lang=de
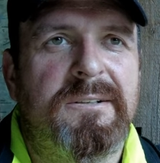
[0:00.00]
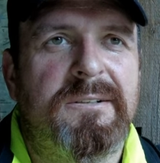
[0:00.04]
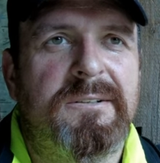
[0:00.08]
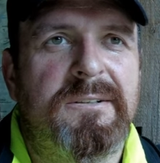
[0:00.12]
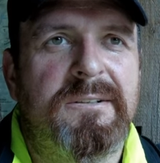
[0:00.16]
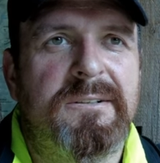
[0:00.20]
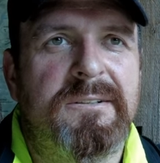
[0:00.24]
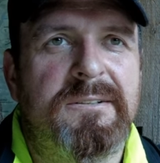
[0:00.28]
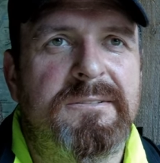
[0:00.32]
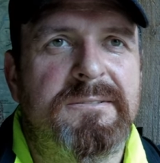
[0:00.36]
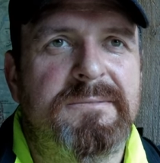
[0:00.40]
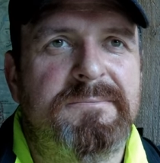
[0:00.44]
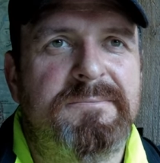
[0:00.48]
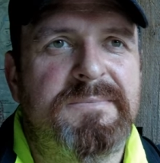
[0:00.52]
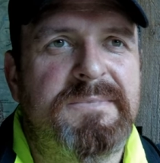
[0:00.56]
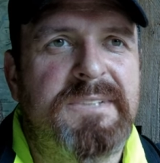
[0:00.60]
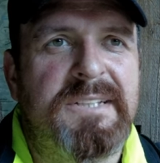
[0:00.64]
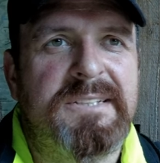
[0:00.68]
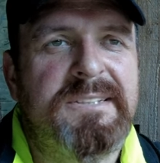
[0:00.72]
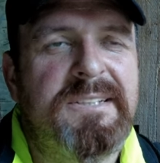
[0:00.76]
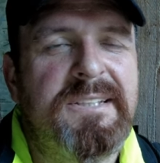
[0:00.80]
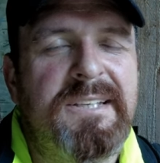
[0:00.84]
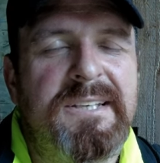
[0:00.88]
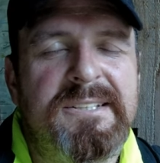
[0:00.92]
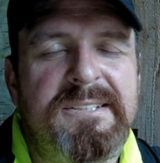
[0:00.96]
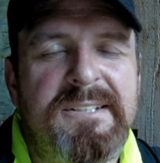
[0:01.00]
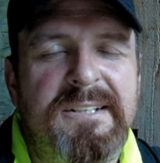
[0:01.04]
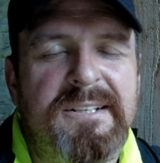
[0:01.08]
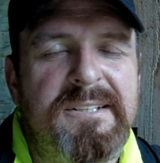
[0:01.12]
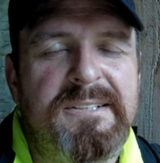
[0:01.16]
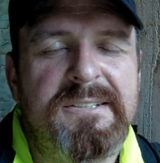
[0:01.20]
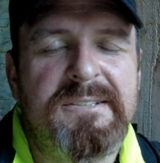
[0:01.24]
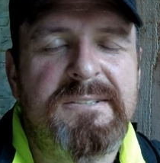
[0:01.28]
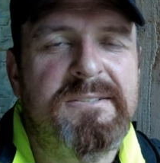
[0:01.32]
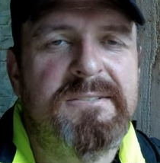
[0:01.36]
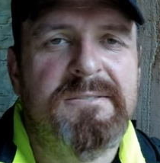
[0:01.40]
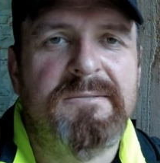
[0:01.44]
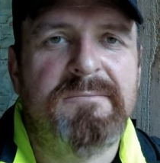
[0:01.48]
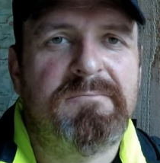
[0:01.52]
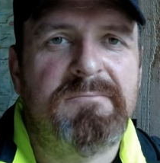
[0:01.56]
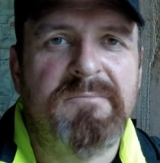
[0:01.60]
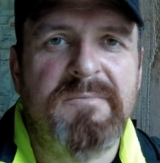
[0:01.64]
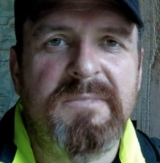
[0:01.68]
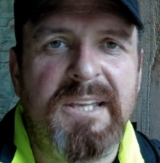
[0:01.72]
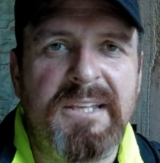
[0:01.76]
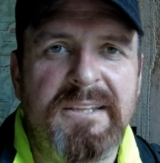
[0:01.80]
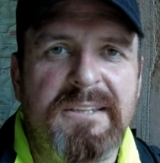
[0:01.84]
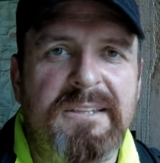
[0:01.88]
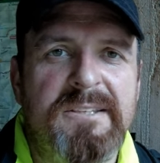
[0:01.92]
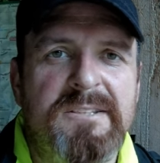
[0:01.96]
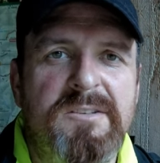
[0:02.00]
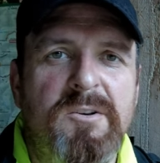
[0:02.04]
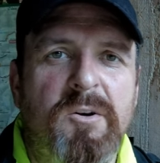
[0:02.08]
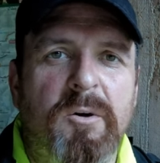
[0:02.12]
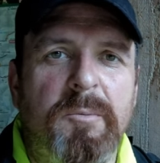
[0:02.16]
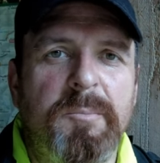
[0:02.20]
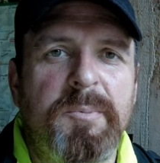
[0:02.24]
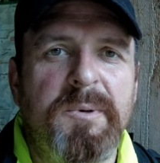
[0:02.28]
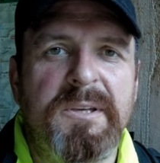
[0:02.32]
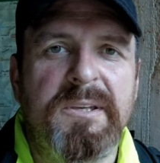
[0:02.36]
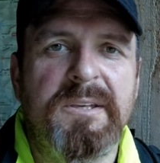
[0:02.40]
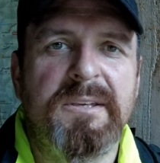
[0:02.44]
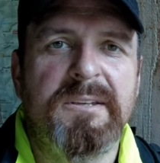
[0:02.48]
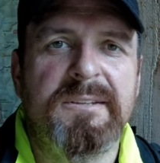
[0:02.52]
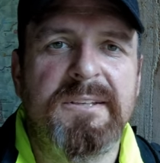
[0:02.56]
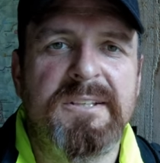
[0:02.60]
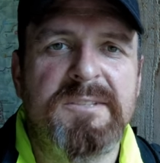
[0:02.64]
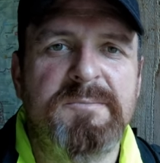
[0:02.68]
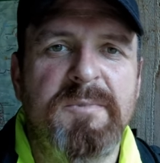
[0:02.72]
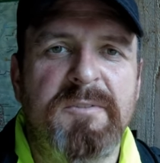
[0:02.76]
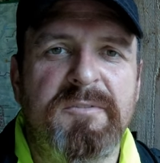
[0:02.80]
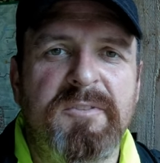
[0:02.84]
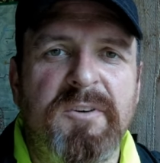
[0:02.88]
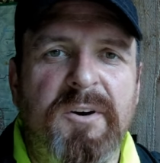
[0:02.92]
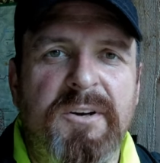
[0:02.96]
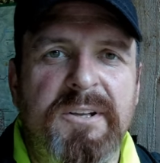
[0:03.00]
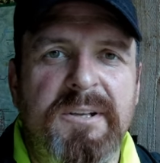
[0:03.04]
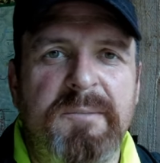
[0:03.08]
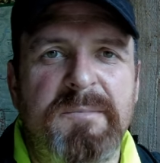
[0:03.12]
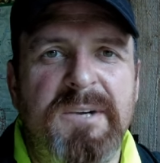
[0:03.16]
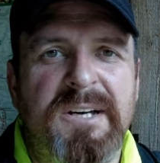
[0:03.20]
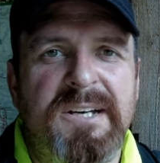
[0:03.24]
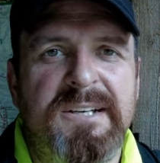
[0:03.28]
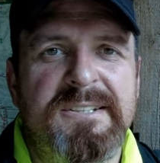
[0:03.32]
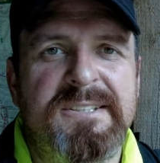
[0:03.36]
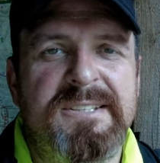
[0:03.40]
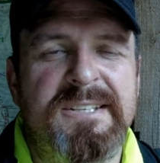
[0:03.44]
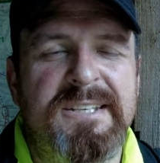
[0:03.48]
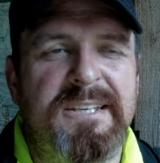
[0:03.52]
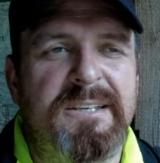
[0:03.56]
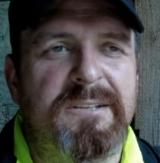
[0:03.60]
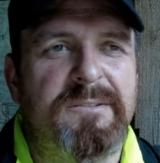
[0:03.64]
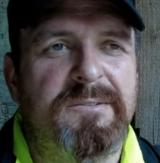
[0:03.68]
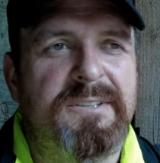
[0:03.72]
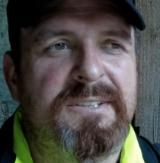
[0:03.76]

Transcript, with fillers: äh, dass ich es als nettes Hobby, das mir Freude macht, sehe.